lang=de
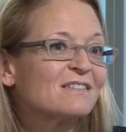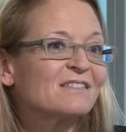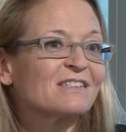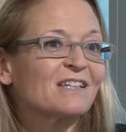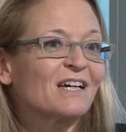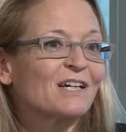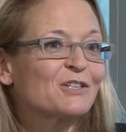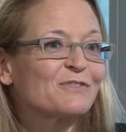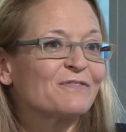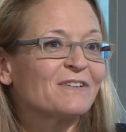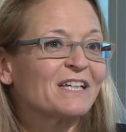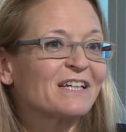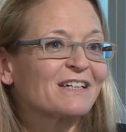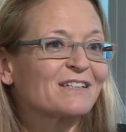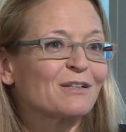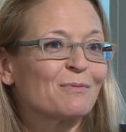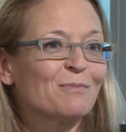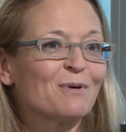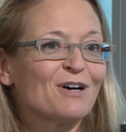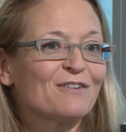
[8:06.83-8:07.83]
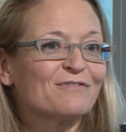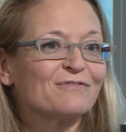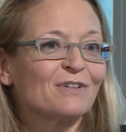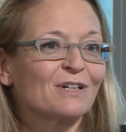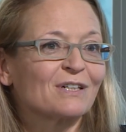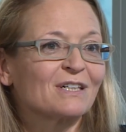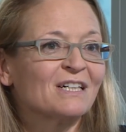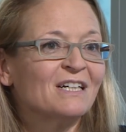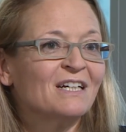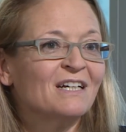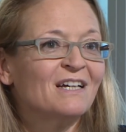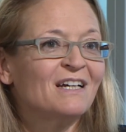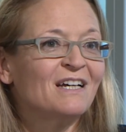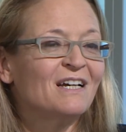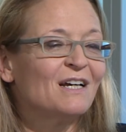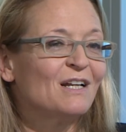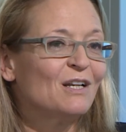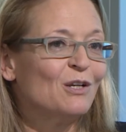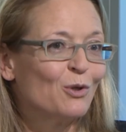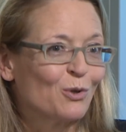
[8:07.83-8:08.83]
Ein Zahn ist vielleicht am Anfang
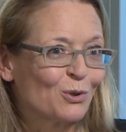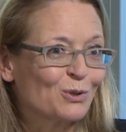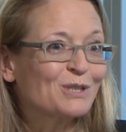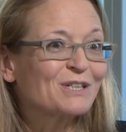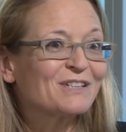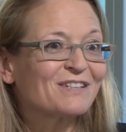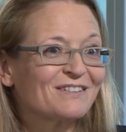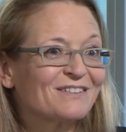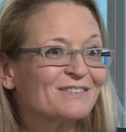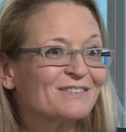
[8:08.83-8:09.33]
Look